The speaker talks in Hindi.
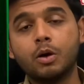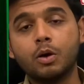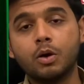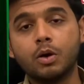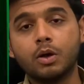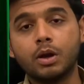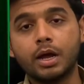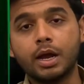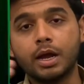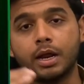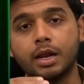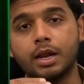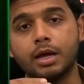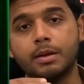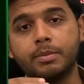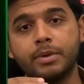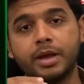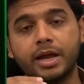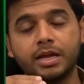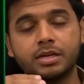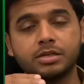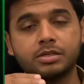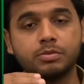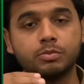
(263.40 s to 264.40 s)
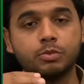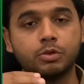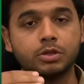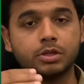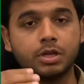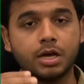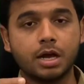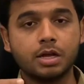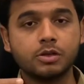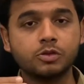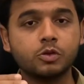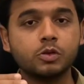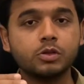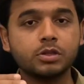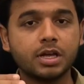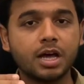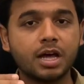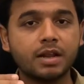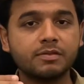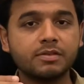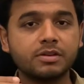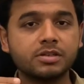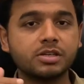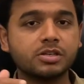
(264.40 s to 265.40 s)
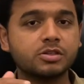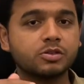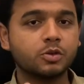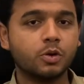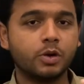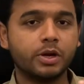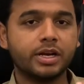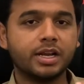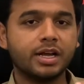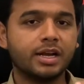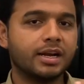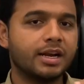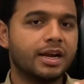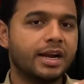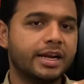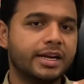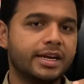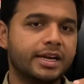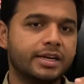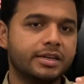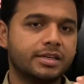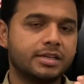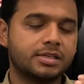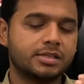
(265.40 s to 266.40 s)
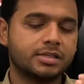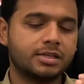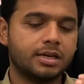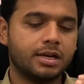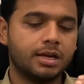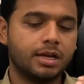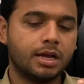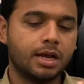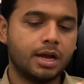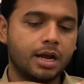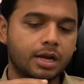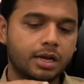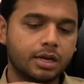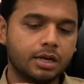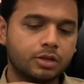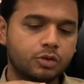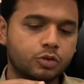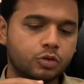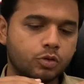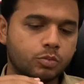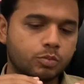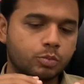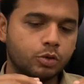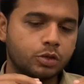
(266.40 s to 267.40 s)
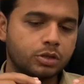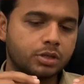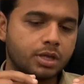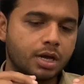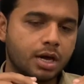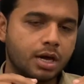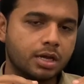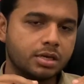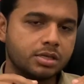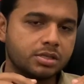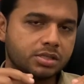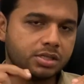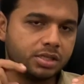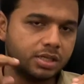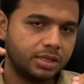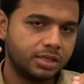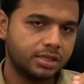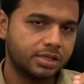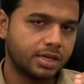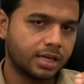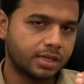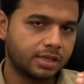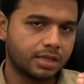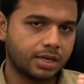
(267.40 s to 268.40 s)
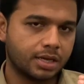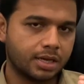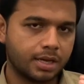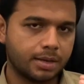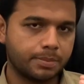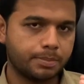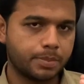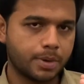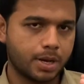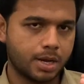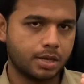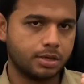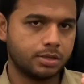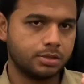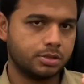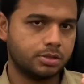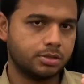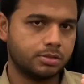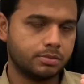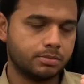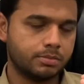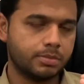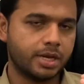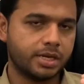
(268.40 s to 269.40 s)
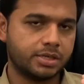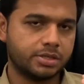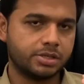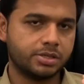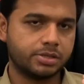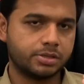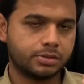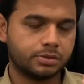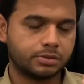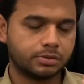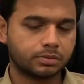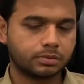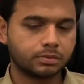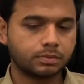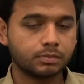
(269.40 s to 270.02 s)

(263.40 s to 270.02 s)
और अगला मैच मुल्तान सुल्तान वर्सेस कोयटा ग्लैडिएटर्स का है अगर तो मुल्तान जीत जाता है पाँच मैचेस